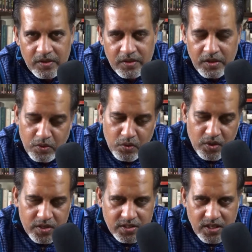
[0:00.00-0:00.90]
ये
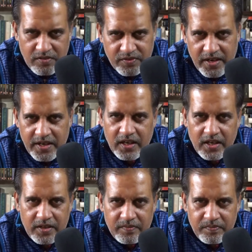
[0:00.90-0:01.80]
उन्होंने साफ कह
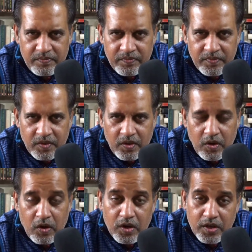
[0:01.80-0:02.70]
डाला है
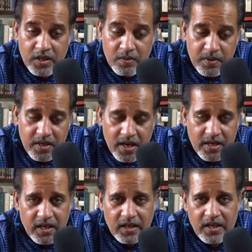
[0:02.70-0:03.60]
और ये भी कह
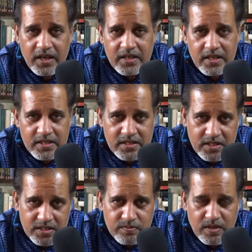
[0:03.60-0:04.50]
डाला है कि इस
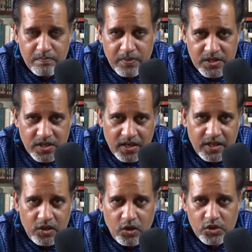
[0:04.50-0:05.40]
किस्म के
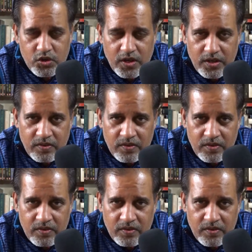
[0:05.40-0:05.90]
बचकाने लॉ जो हैं